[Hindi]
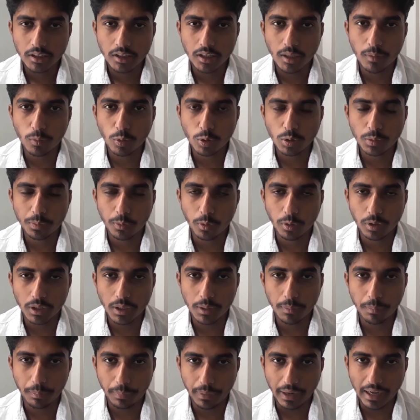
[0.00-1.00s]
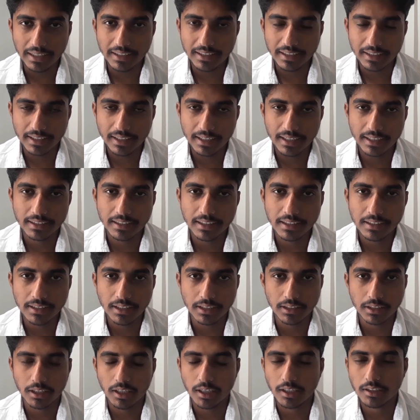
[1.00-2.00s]
तब उस फ़ोन की प्राइस रखी गई थी
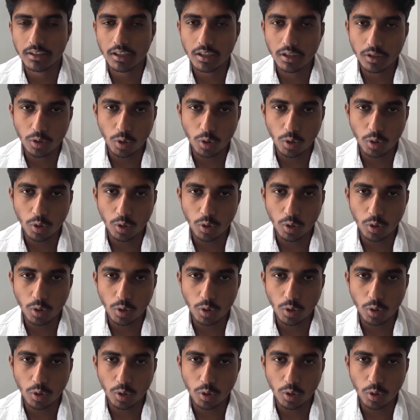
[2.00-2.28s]
सत्रह हज़ार